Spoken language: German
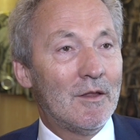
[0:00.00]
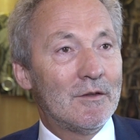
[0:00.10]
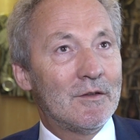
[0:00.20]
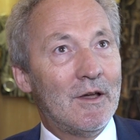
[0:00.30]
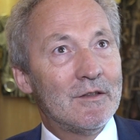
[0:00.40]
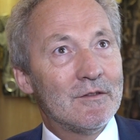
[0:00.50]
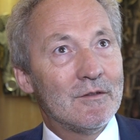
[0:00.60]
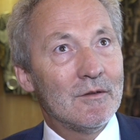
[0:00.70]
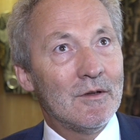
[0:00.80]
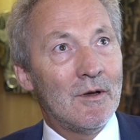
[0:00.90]
Das
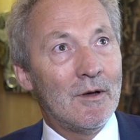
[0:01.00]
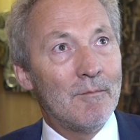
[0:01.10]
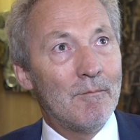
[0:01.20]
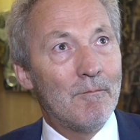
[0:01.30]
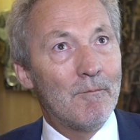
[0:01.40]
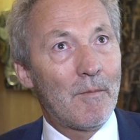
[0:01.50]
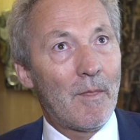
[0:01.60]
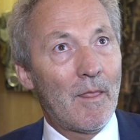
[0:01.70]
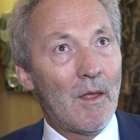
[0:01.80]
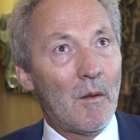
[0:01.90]
heißt, ähm,
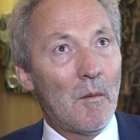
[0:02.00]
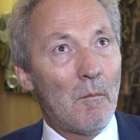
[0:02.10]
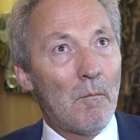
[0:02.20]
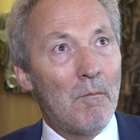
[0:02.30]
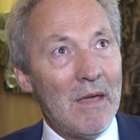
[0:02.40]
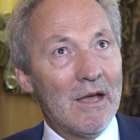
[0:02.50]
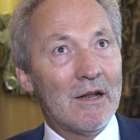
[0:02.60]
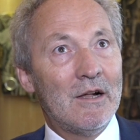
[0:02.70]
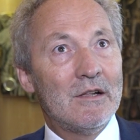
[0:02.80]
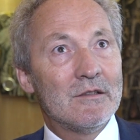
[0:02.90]

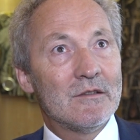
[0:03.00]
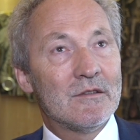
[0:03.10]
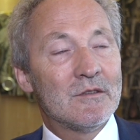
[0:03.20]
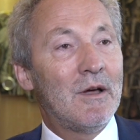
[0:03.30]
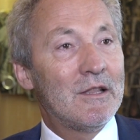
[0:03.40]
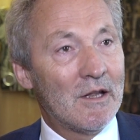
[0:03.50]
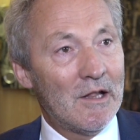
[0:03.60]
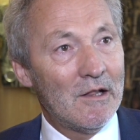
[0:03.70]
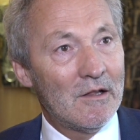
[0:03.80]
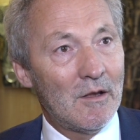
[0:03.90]
mehr als zwei
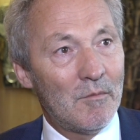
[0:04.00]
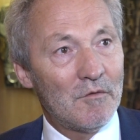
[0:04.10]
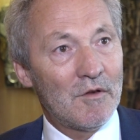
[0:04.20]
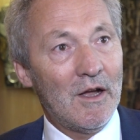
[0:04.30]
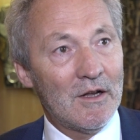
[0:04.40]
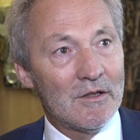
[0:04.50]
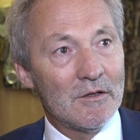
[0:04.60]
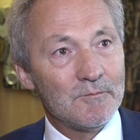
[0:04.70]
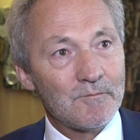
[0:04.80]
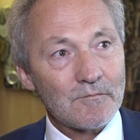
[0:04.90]
Drittel der
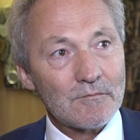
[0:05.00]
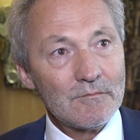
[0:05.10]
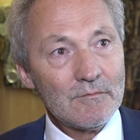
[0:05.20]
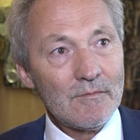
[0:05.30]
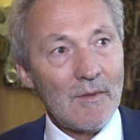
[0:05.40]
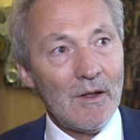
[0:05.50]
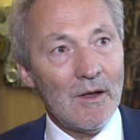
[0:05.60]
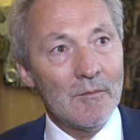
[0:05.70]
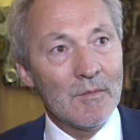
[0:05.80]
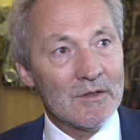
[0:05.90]
Befragten
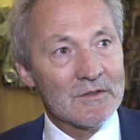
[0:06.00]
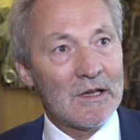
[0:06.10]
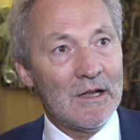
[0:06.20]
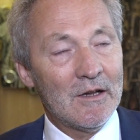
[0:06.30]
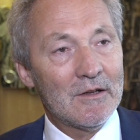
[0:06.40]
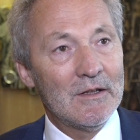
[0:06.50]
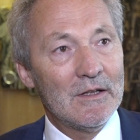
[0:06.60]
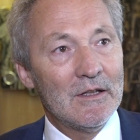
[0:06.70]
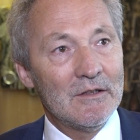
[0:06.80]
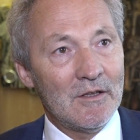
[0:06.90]
haben ganz klar
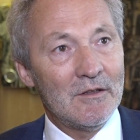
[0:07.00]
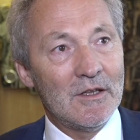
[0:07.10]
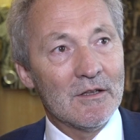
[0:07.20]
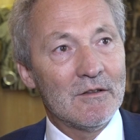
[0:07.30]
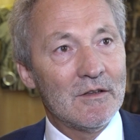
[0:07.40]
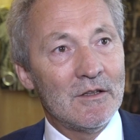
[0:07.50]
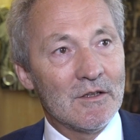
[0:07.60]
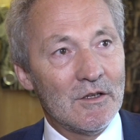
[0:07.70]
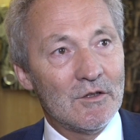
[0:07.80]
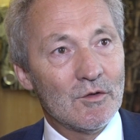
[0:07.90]
tendiert in
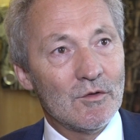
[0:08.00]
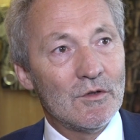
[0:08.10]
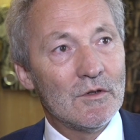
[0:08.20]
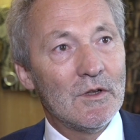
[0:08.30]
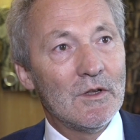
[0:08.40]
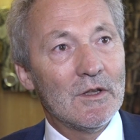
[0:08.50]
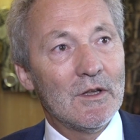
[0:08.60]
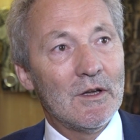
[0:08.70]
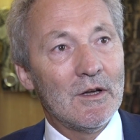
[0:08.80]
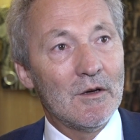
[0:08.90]
Richtung
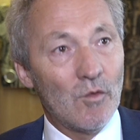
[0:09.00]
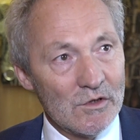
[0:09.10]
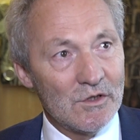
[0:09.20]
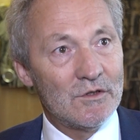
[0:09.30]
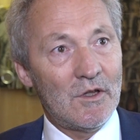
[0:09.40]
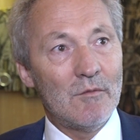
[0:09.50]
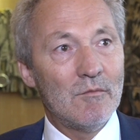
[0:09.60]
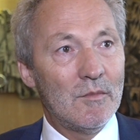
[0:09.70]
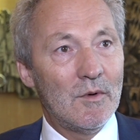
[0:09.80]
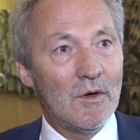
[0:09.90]
äh, Hohlsystem.